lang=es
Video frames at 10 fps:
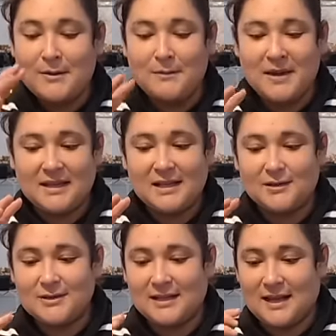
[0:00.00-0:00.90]

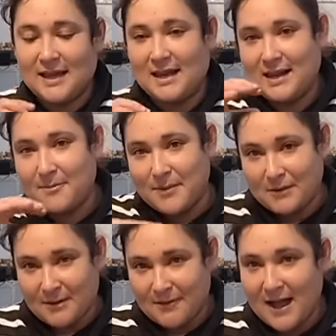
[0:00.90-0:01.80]
mételos en la hielera,
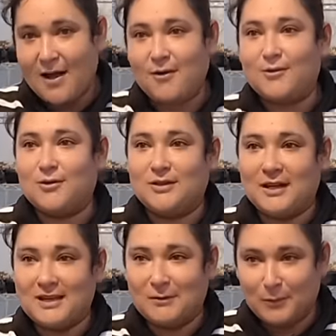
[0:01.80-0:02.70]
pero abajo,
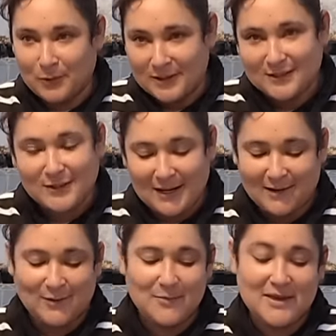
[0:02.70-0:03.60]
donde pones toda la
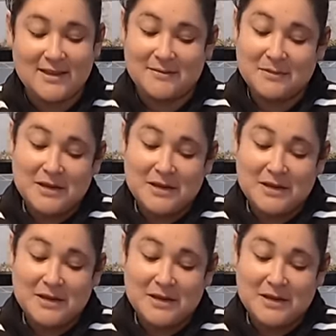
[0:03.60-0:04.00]
comida.